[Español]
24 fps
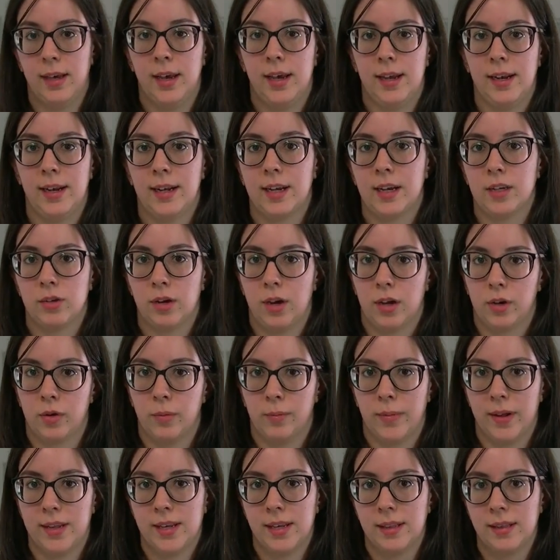En el caso de la
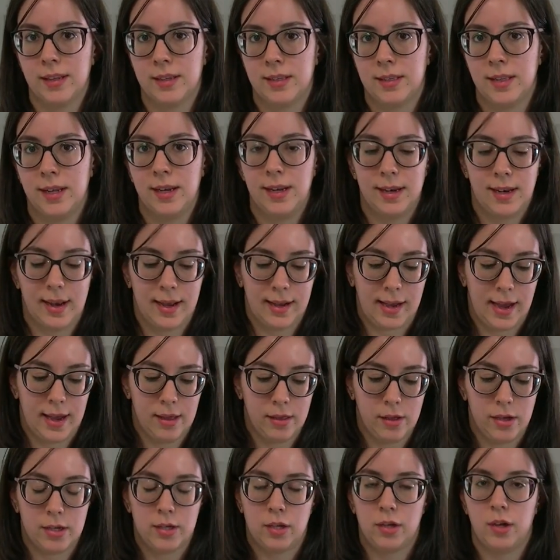compañía textil, la
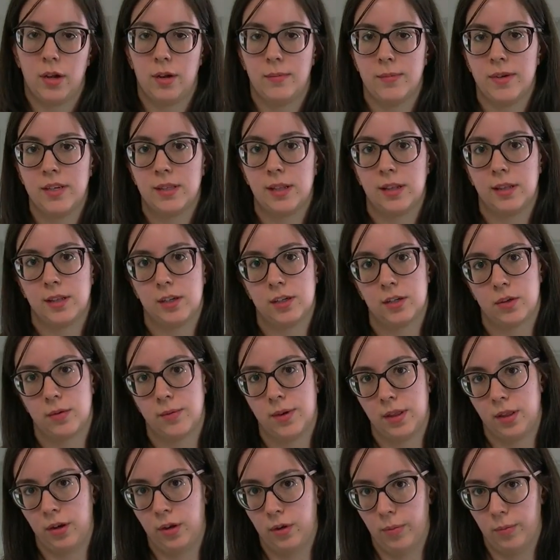caída ha sido de más del
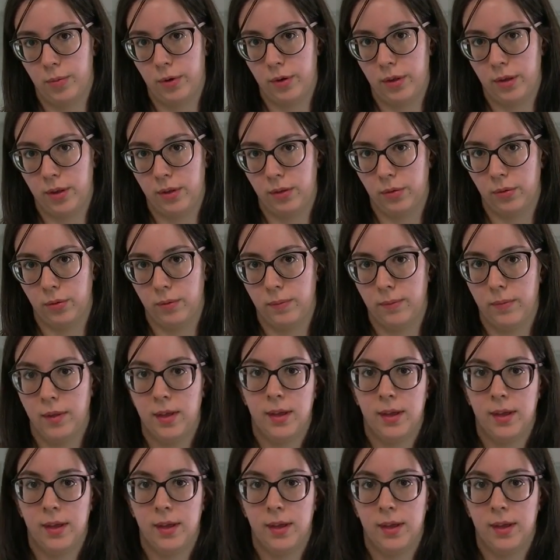3,5%.